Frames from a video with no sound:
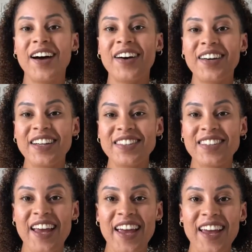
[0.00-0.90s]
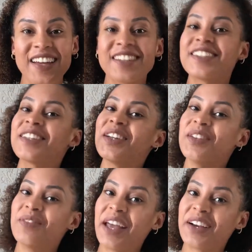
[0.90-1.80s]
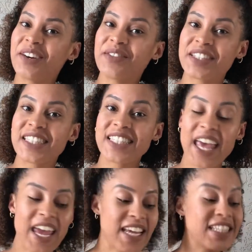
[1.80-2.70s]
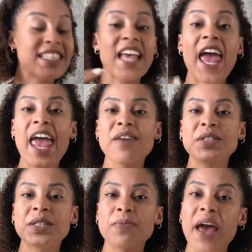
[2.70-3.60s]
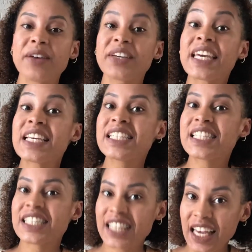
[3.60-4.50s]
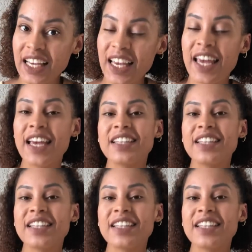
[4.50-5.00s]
Oi, gente, tudo bem com vocês? Eu espero que sim!